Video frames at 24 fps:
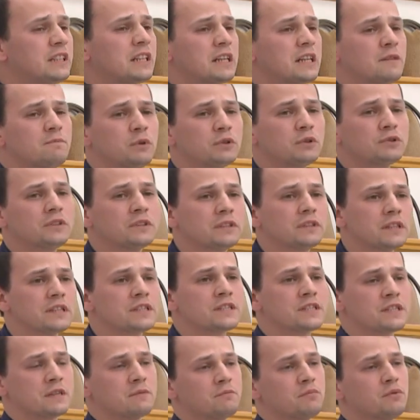не работал
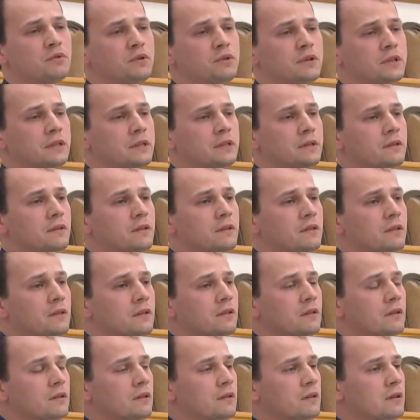над собой –
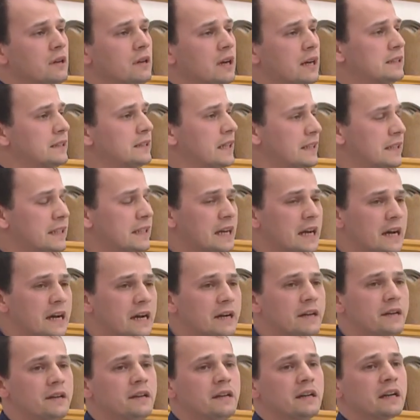это
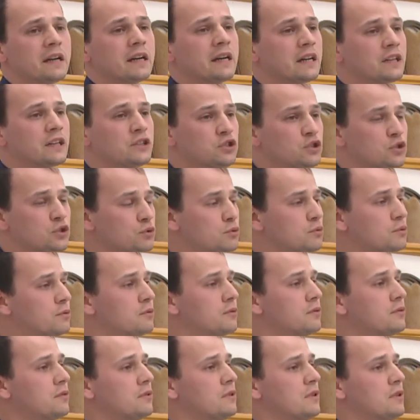я хочу
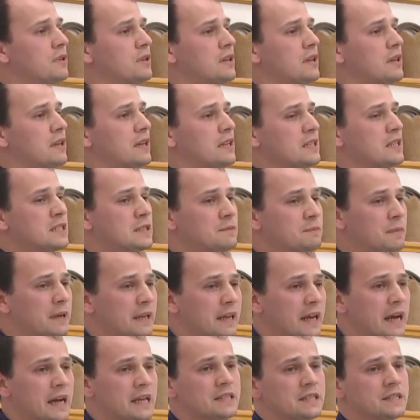
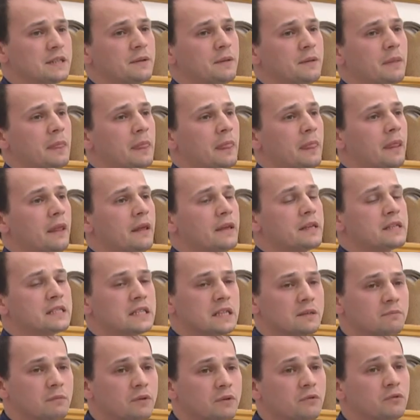смирять
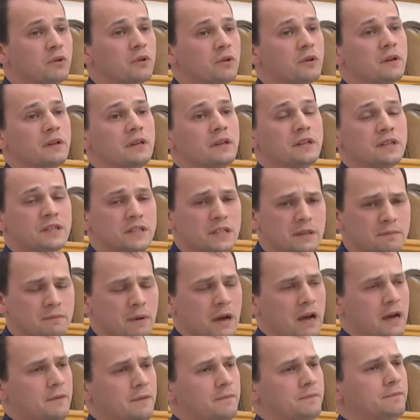самого
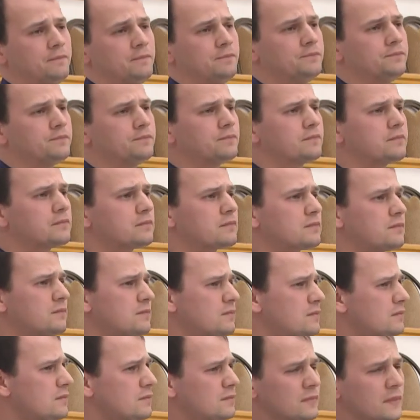себя.
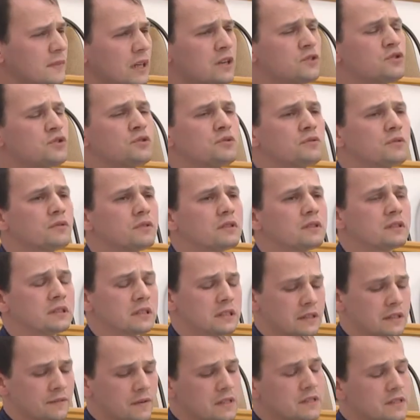Хочу
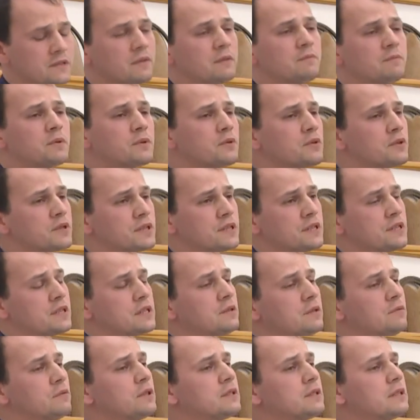задавать вопросы
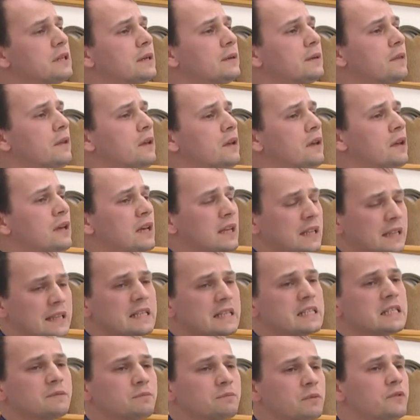сегодня
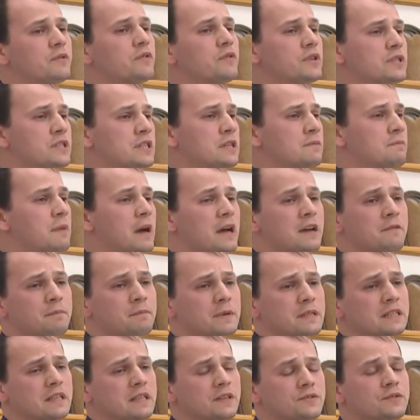для самого себя и
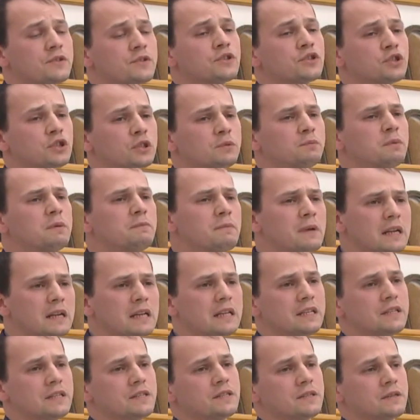последствий, чтобы
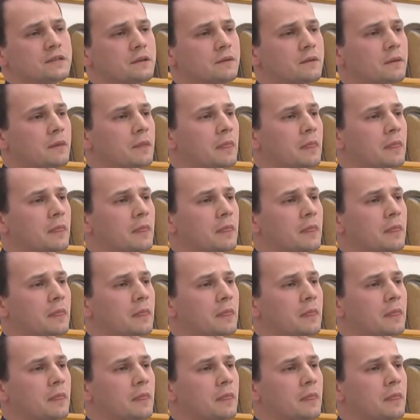молиться.